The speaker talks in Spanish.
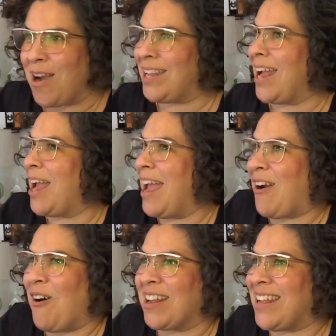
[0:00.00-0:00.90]
con
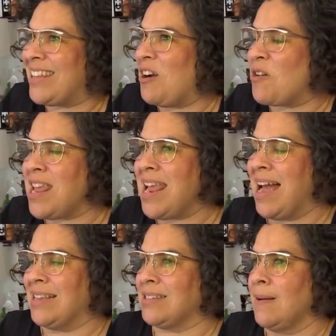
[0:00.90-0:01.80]
estas
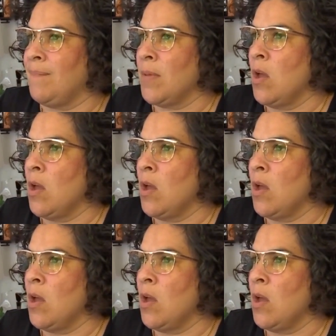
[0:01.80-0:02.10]
teorías.